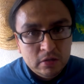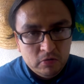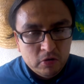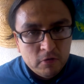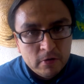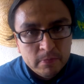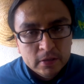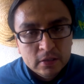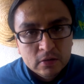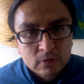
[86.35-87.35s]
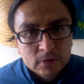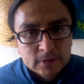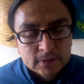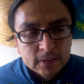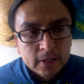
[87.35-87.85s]
a lo que obviamente
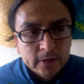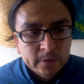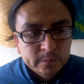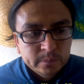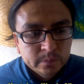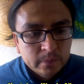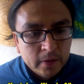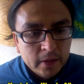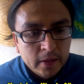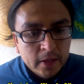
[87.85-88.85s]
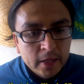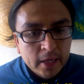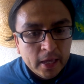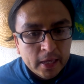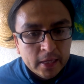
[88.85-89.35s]
contesté que no.
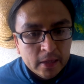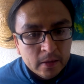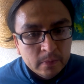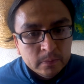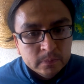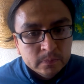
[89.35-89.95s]
Y